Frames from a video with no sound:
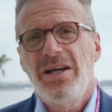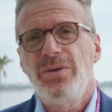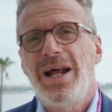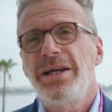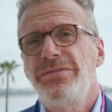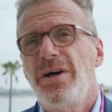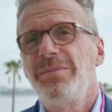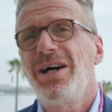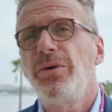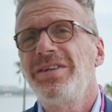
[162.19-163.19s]
de la
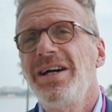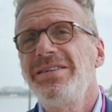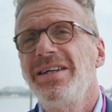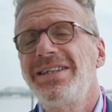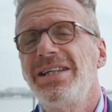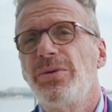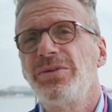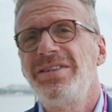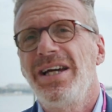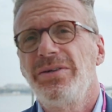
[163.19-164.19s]
réforme des retraites, hein, qui
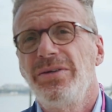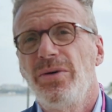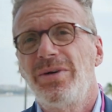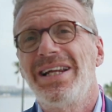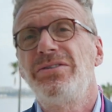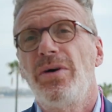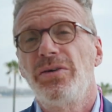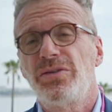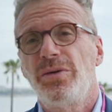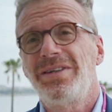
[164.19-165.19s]
concerne
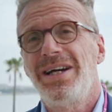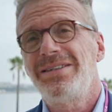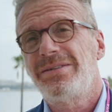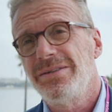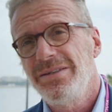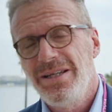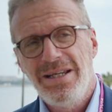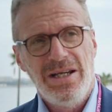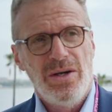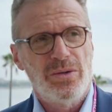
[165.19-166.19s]
l'assurance retraite
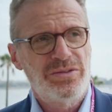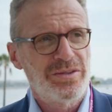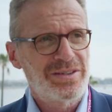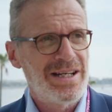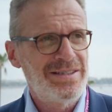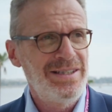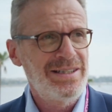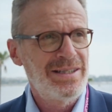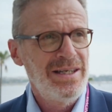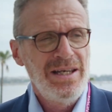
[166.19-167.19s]
au sens
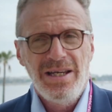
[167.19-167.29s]
classique,